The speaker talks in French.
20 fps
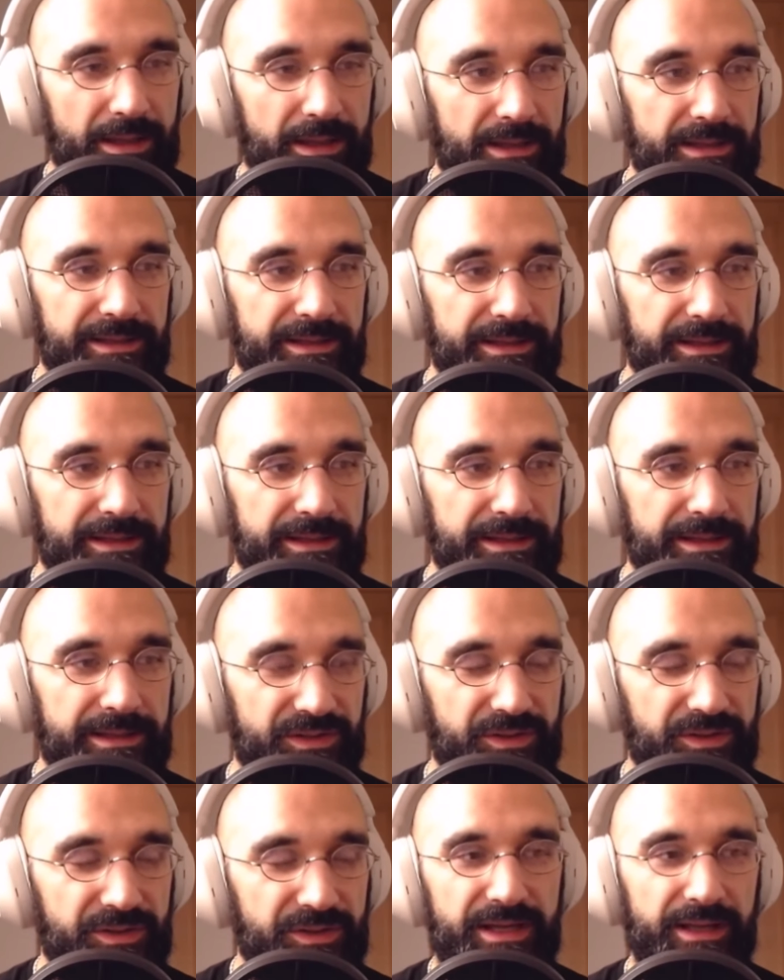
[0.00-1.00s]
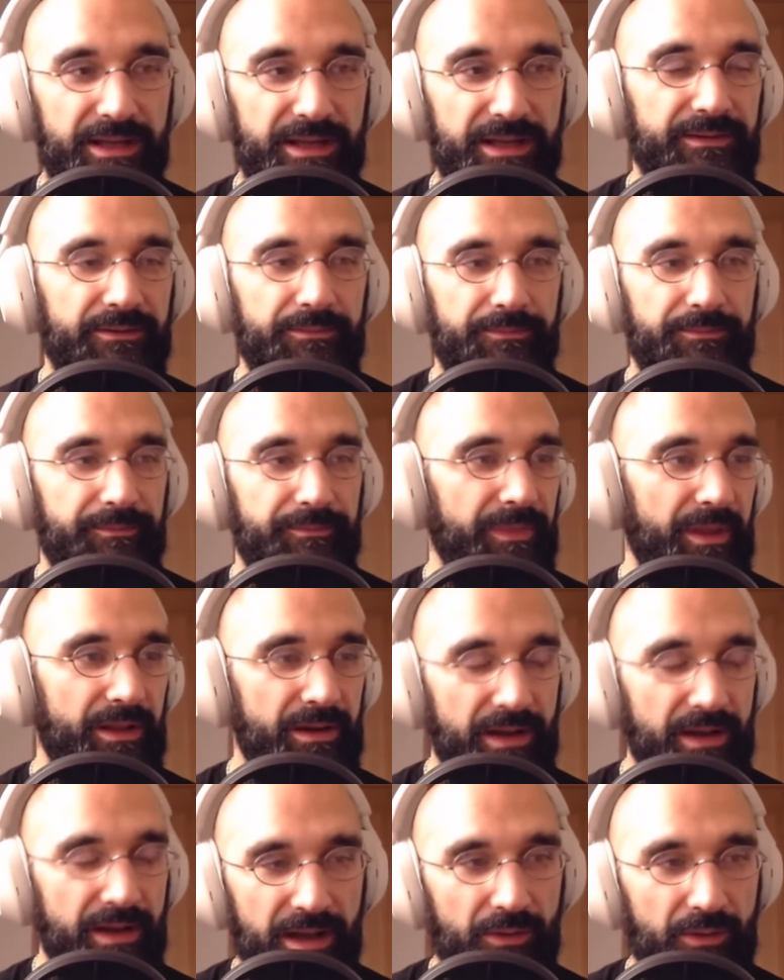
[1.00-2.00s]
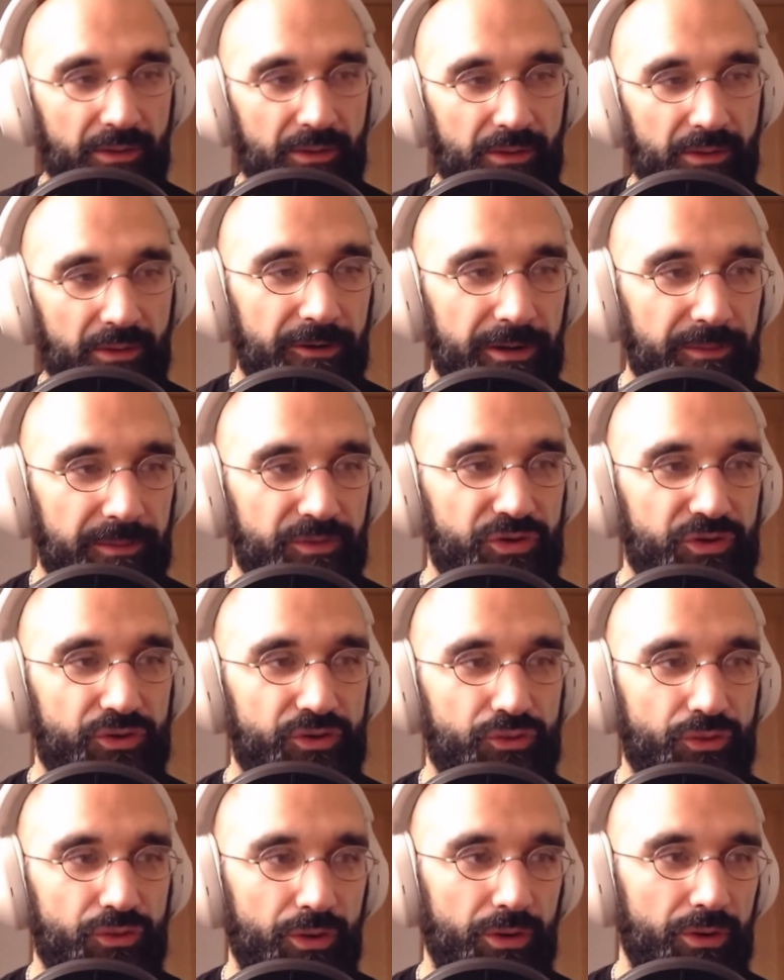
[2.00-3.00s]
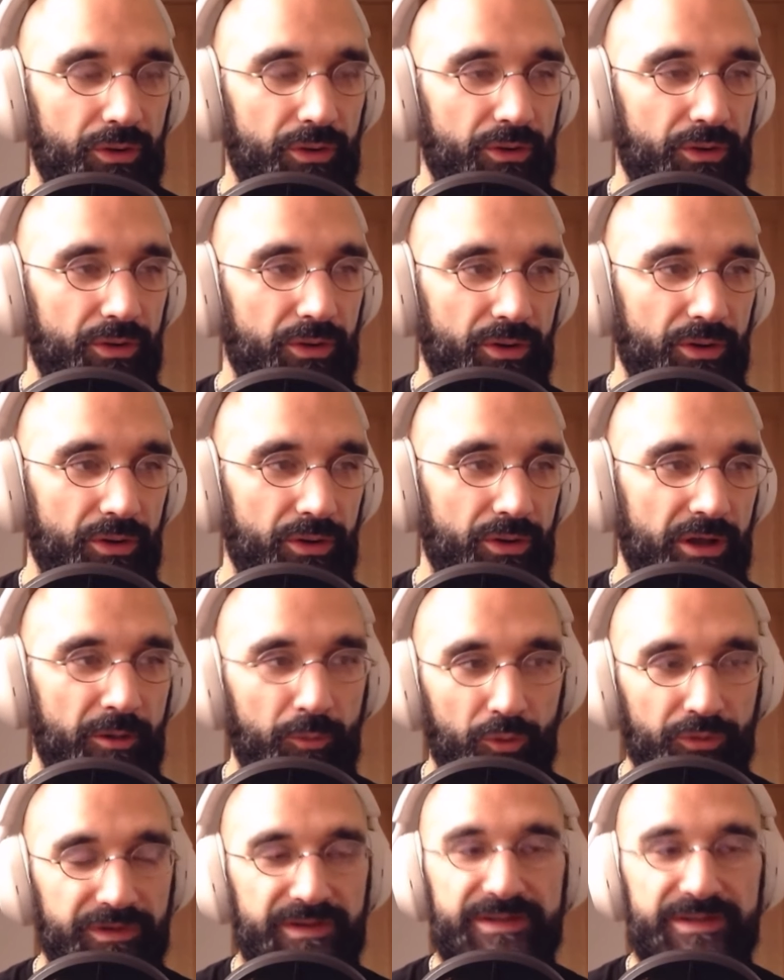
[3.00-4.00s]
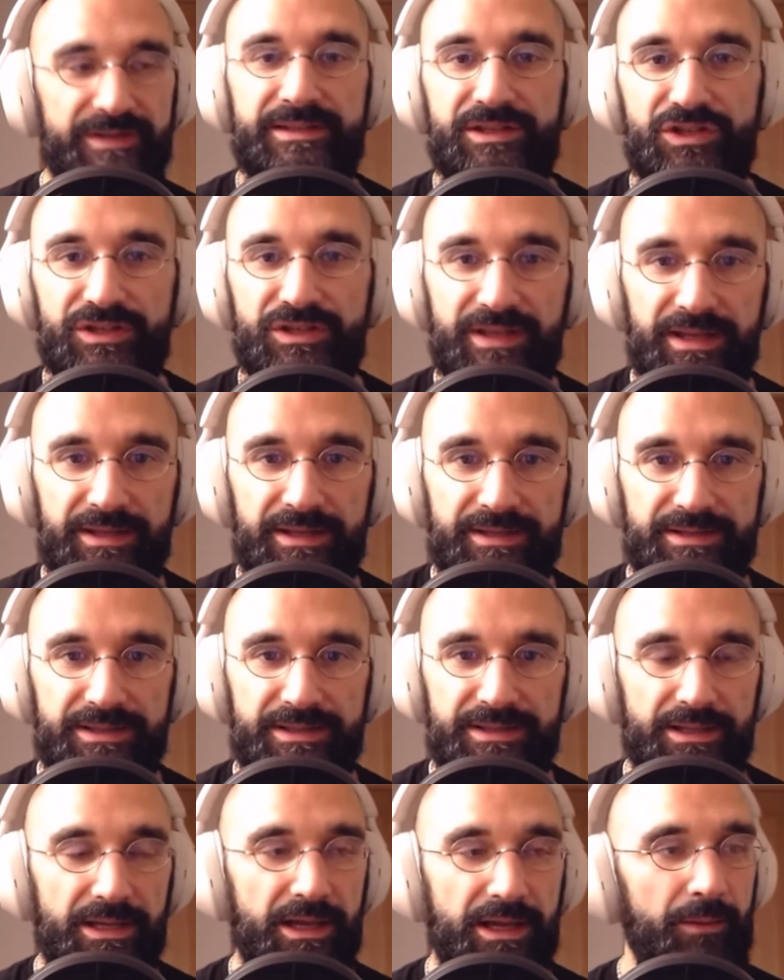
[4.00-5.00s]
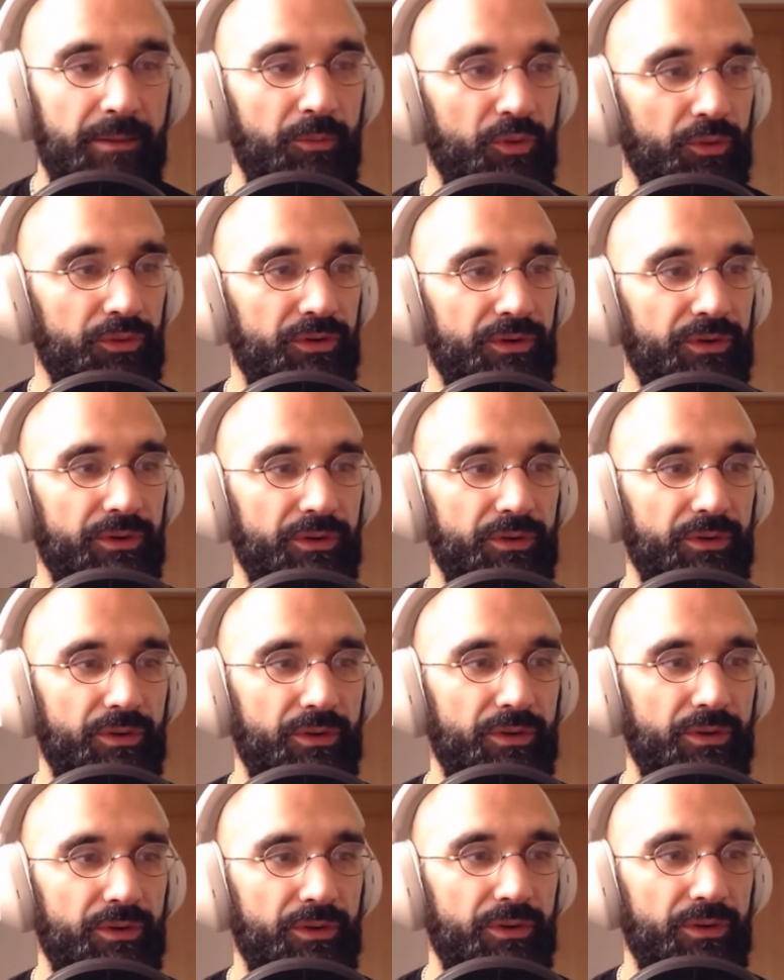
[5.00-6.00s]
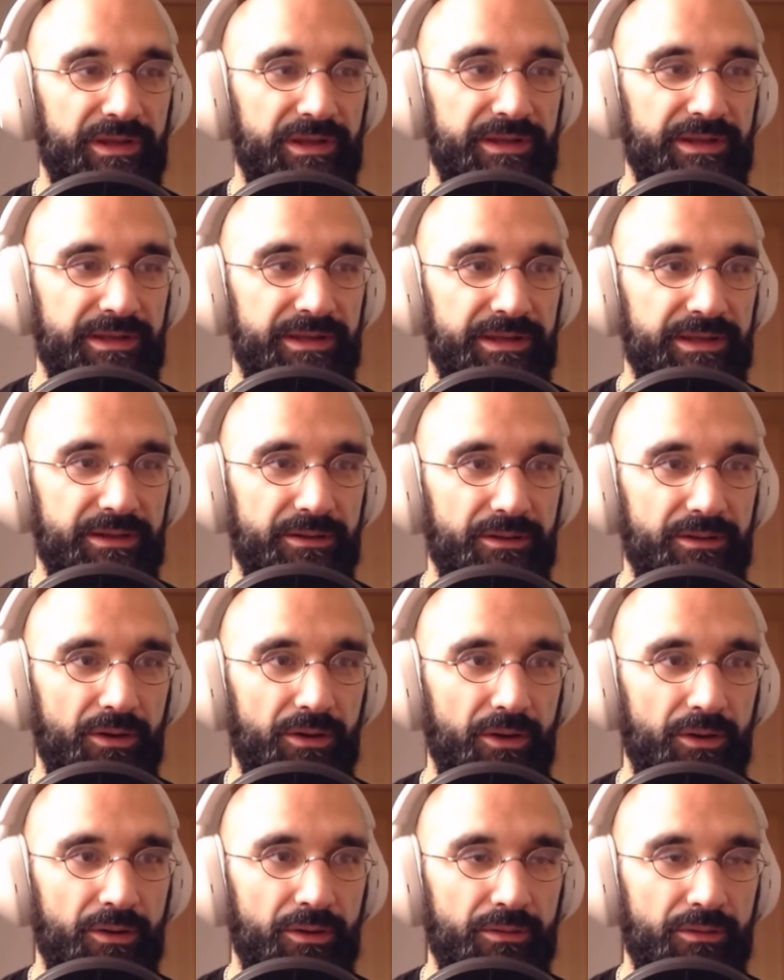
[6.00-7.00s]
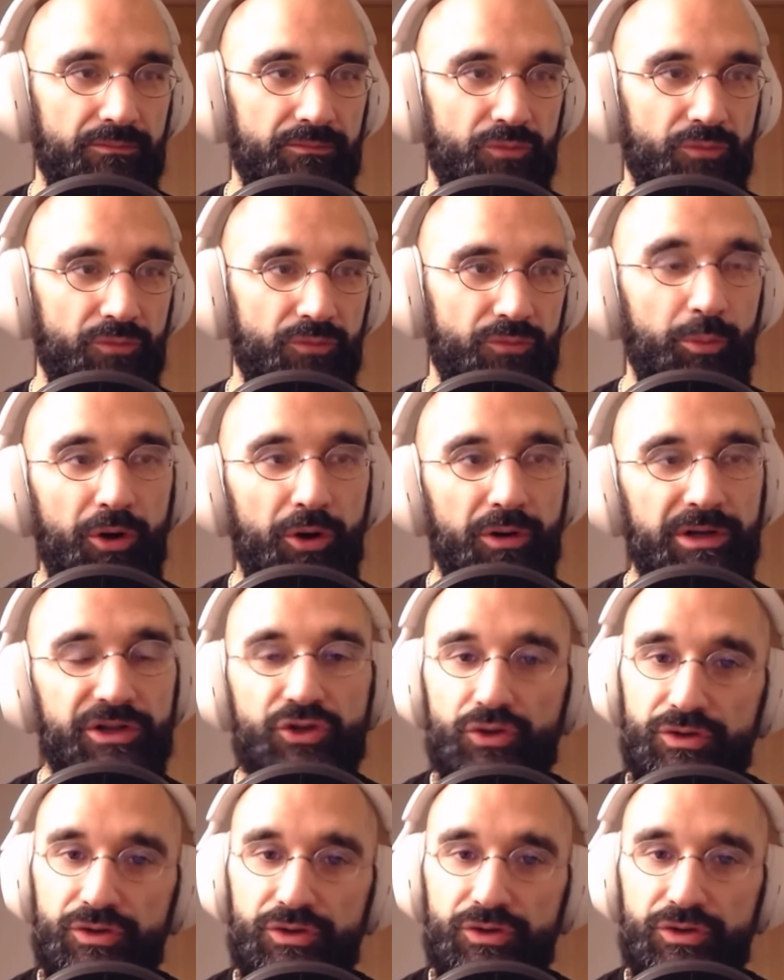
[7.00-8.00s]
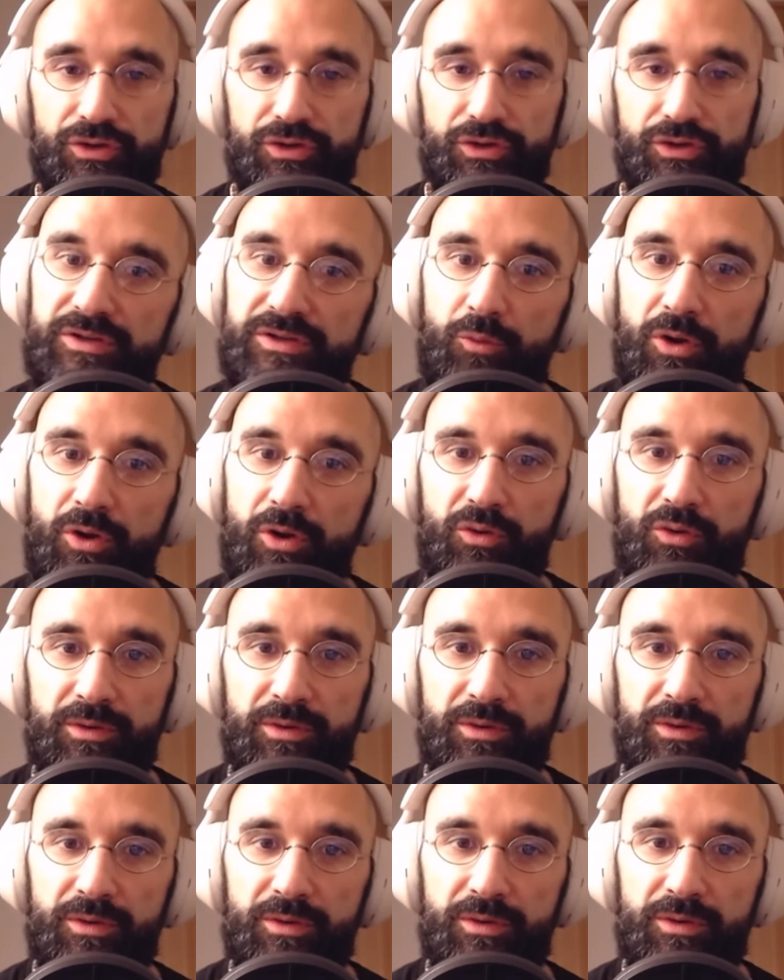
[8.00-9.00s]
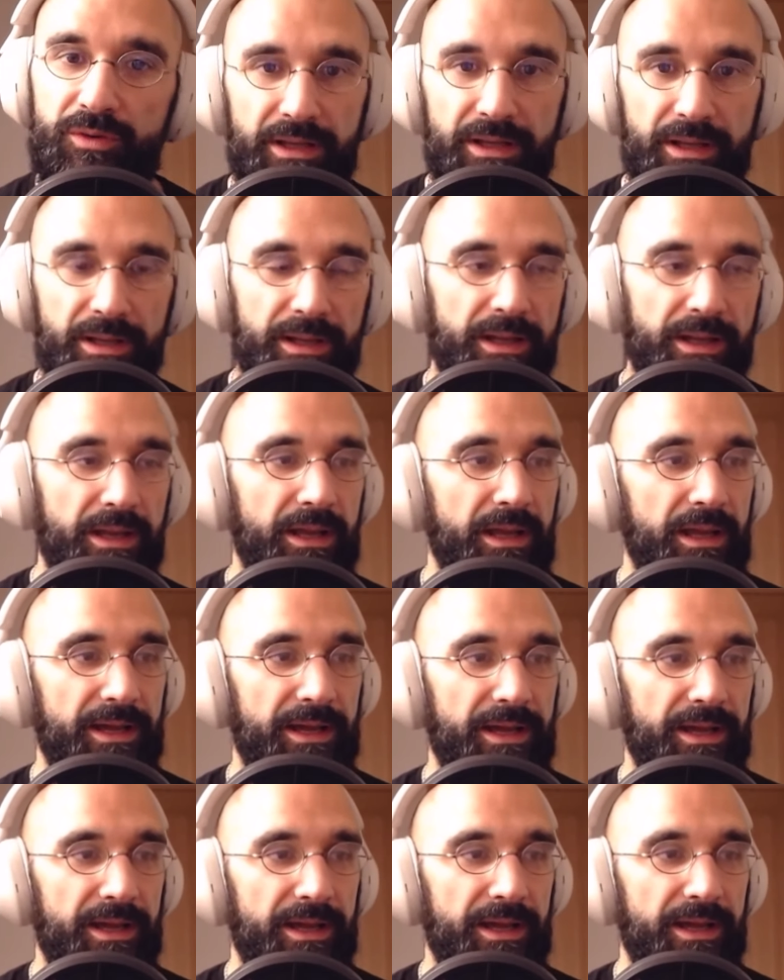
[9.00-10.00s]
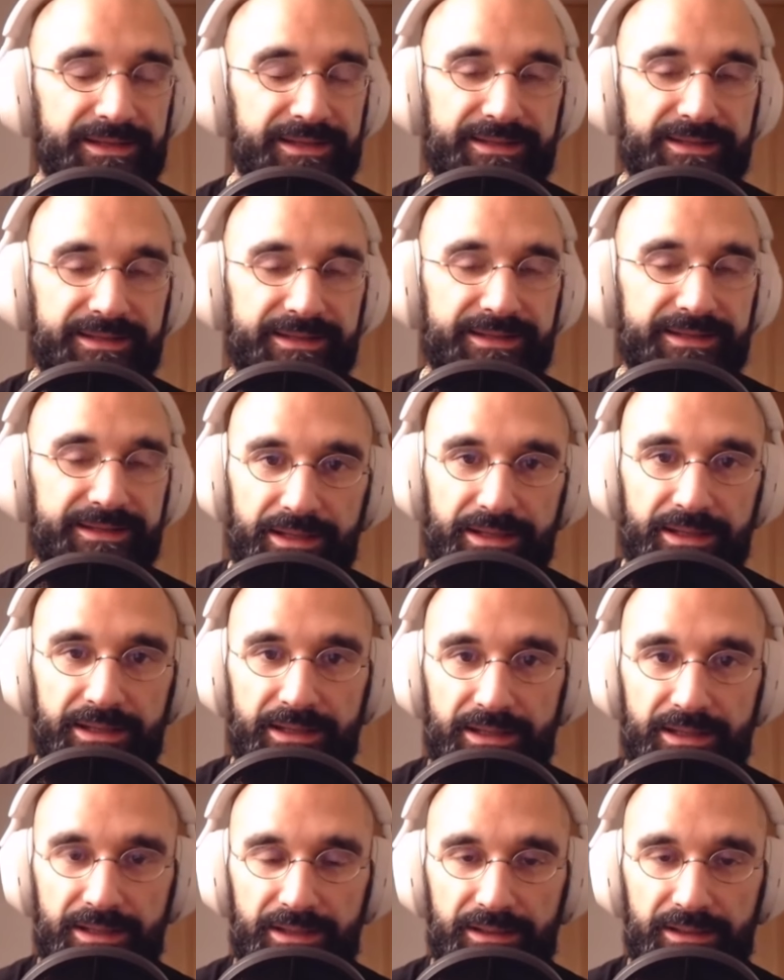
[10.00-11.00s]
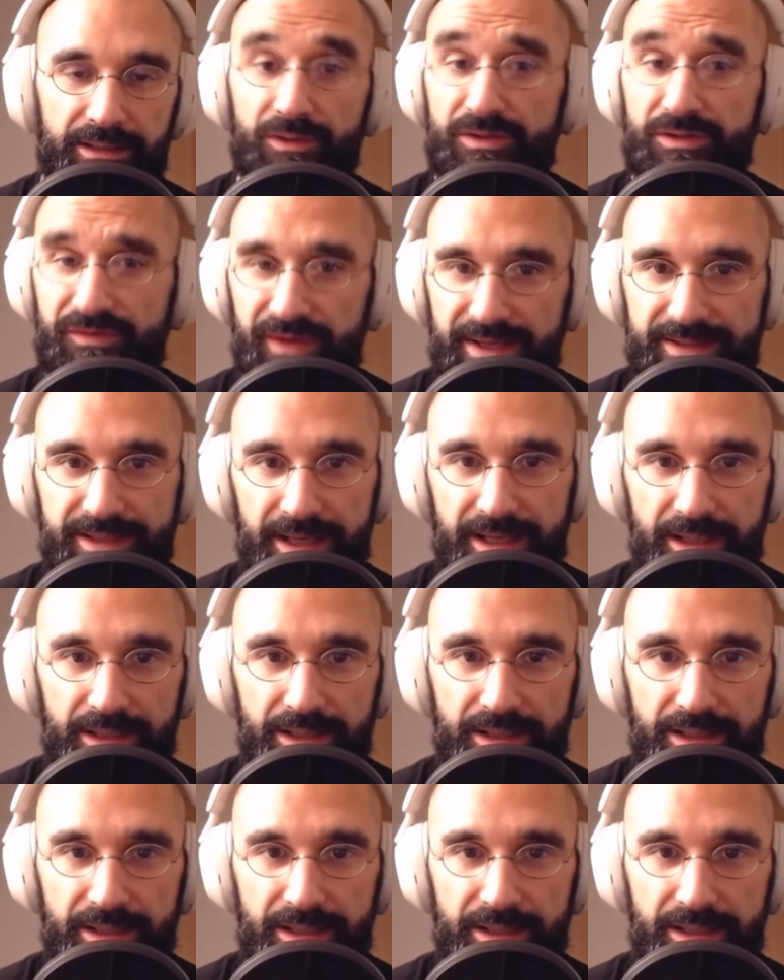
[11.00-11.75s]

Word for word: L'idée, c'est de se dire, attends, là, on est quand même sur euh, un monde qui se digitalise, un monde euh, qui euh, comprend que les choses sont de moins en moins cloisonnées, un stress qui est transversal,